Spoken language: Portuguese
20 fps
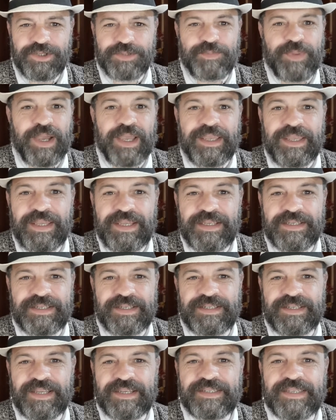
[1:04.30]
dos
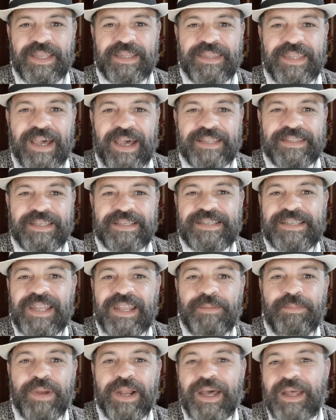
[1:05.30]
países, esta data é
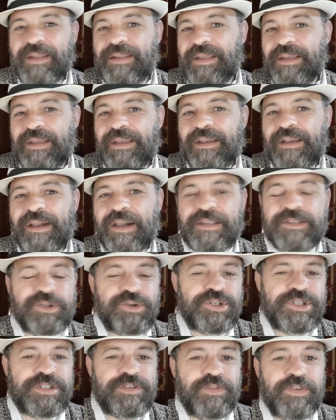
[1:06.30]
celebrada em
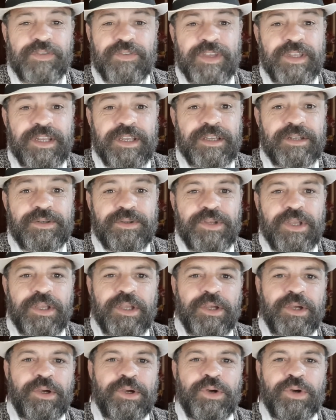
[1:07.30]
14 de fevereiro
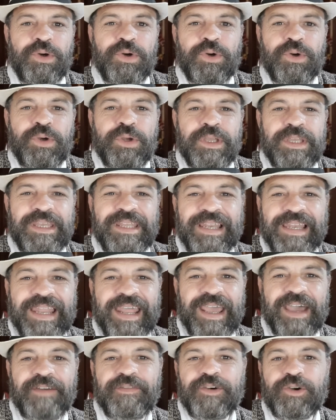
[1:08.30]
e
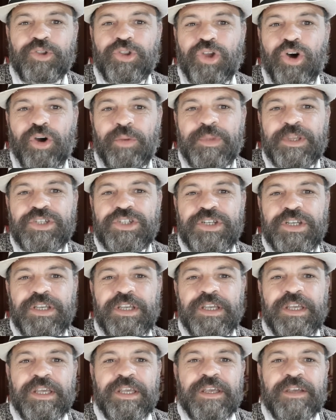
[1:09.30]
leva o nome
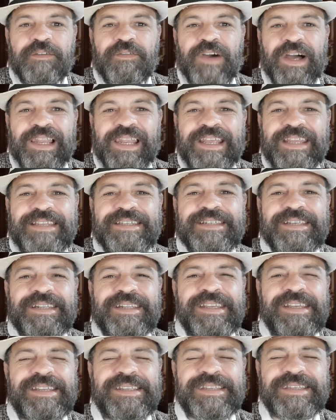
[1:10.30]
de
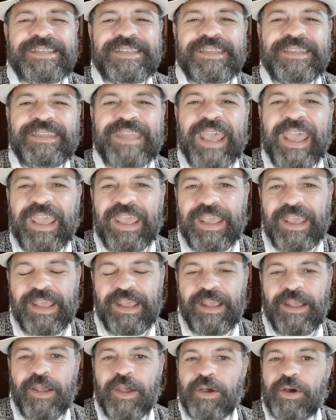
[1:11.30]
Valentine's Day,
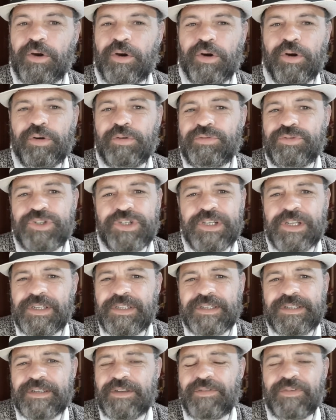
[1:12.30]
ou Dia
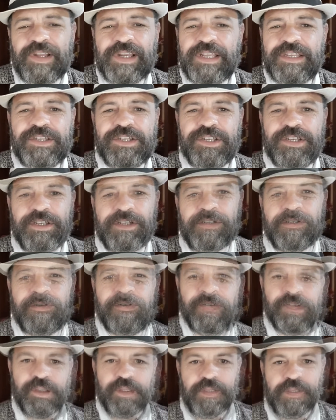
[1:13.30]
de São Valentino,
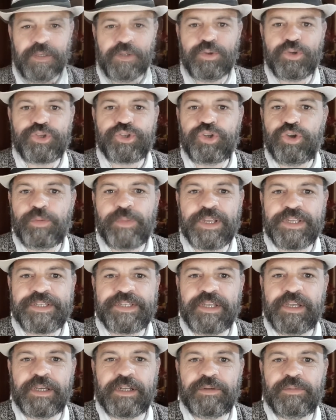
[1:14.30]
e costuma
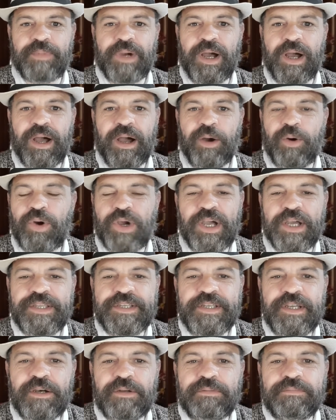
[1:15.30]
ser uma
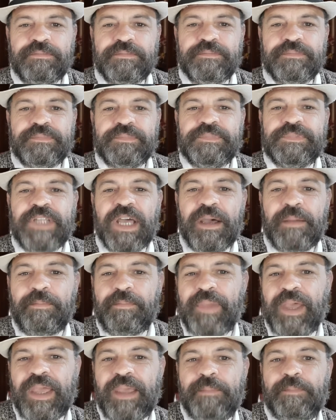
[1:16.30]
ocasião
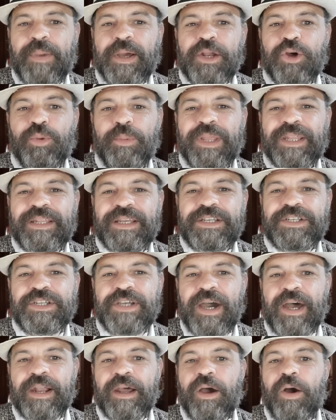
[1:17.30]
também para
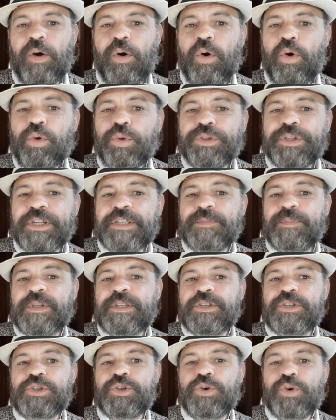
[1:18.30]
homenagear outras
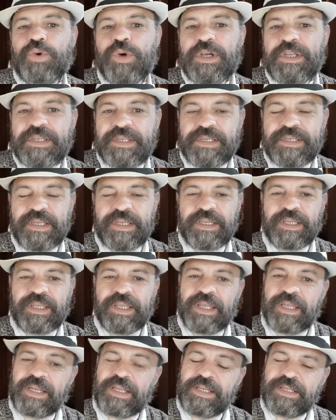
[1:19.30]
pessoas
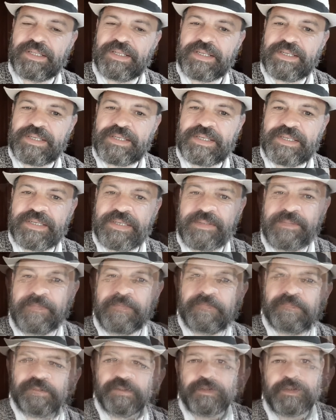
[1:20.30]
queridas.
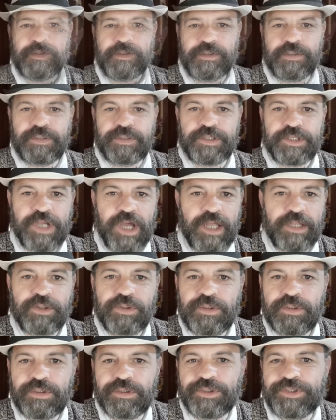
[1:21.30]
Já
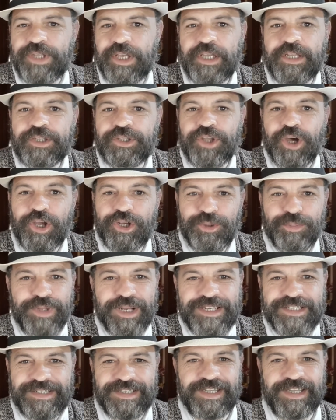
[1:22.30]
no território
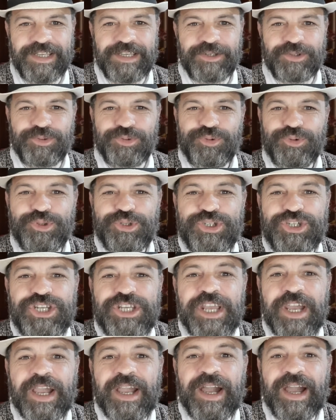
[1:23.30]
brasileiro, o
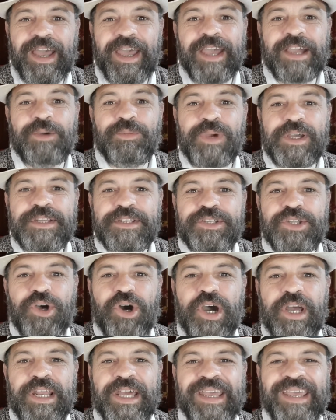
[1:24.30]
dia carrega uma
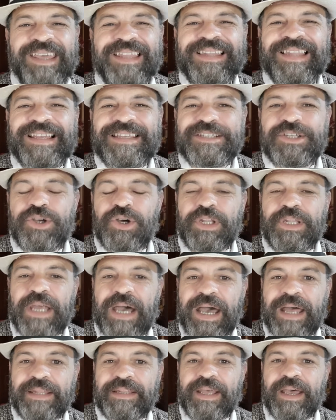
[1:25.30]
história
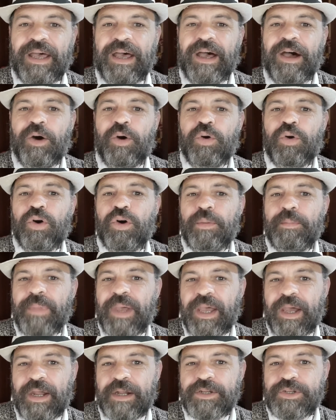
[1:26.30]
relacionada ao
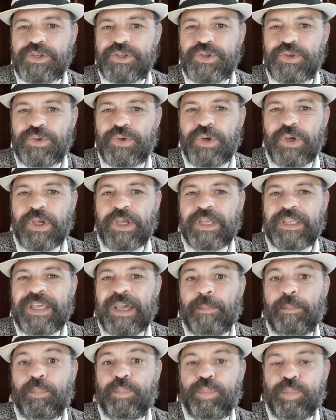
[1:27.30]
comércio e
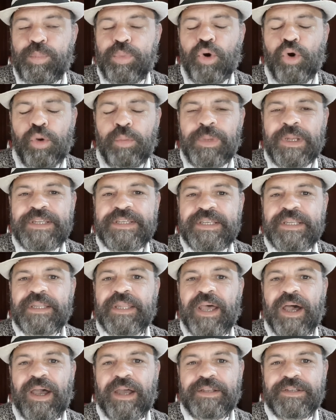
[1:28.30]
à
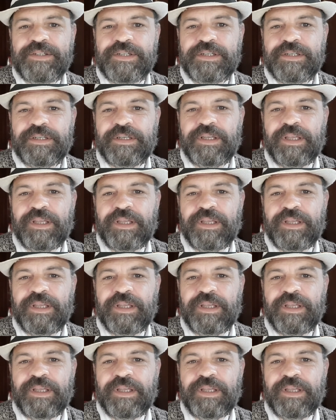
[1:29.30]
publicidade.